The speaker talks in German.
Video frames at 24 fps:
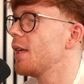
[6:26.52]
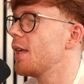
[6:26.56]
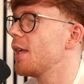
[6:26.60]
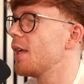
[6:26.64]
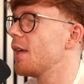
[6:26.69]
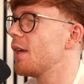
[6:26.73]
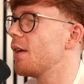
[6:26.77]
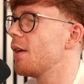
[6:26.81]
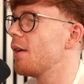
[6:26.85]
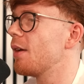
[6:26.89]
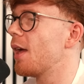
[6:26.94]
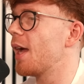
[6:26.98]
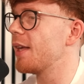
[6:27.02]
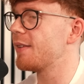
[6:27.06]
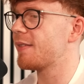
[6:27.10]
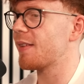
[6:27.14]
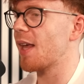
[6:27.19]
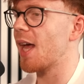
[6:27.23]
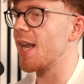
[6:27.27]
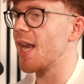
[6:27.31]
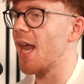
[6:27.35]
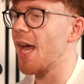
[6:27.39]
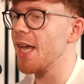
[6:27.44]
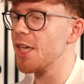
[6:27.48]
äh, als
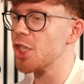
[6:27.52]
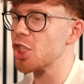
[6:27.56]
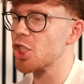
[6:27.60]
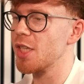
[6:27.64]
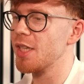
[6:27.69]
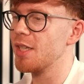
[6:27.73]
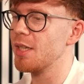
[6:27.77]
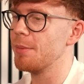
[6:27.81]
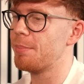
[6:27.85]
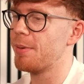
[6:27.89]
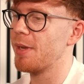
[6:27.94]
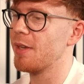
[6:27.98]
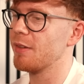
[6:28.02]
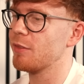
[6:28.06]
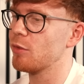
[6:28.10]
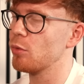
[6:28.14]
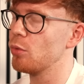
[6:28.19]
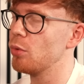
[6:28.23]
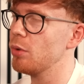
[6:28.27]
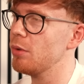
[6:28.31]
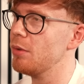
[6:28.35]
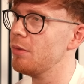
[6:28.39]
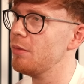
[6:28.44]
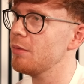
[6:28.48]
alleinstehende
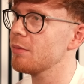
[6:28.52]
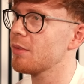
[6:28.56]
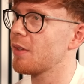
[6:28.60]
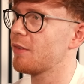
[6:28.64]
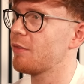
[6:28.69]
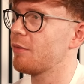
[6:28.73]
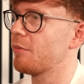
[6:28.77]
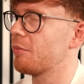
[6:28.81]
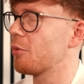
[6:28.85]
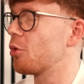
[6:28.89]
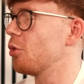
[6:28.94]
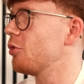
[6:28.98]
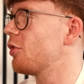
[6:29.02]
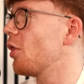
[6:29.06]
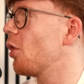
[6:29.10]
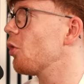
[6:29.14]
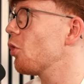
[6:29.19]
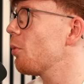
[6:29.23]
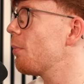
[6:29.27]
Person, das könnte ja auch